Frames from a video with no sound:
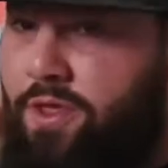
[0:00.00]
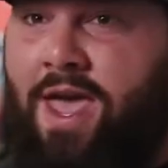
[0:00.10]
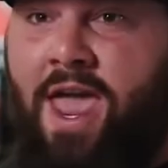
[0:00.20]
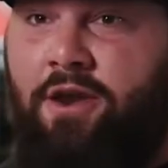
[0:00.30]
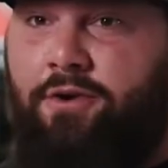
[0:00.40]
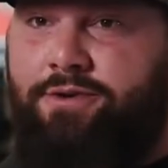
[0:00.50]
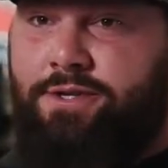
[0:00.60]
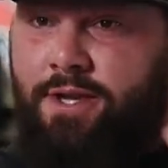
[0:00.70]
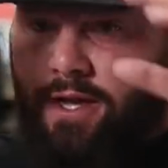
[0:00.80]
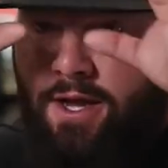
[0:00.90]
ou os
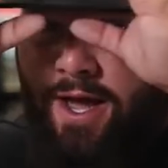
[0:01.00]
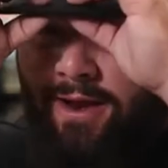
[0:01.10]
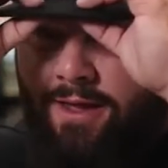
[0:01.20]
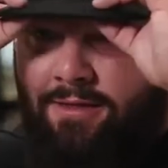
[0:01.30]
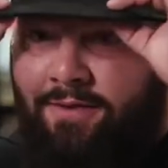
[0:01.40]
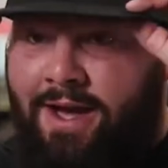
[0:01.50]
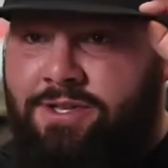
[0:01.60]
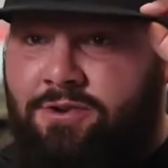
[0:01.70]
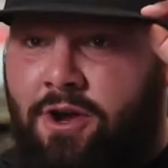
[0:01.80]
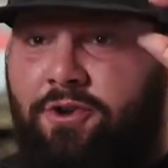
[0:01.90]
invejosos. Ela é tipo
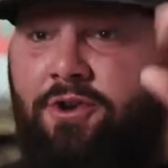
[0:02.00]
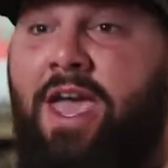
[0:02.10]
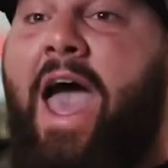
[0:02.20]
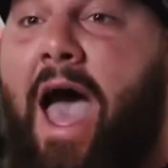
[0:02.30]
a aba do